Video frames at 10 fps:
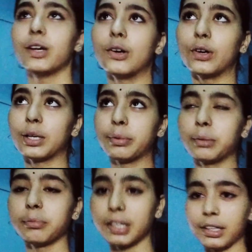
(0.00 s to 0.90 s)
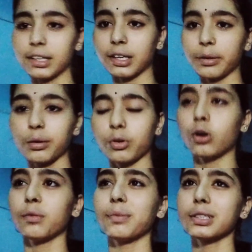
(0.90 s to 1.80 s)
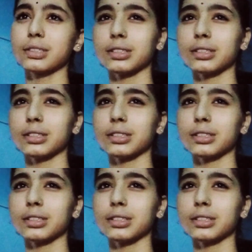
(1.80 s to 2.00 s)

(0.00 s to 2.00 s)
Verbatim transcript: और अभी हम निकल रहे हैं और बस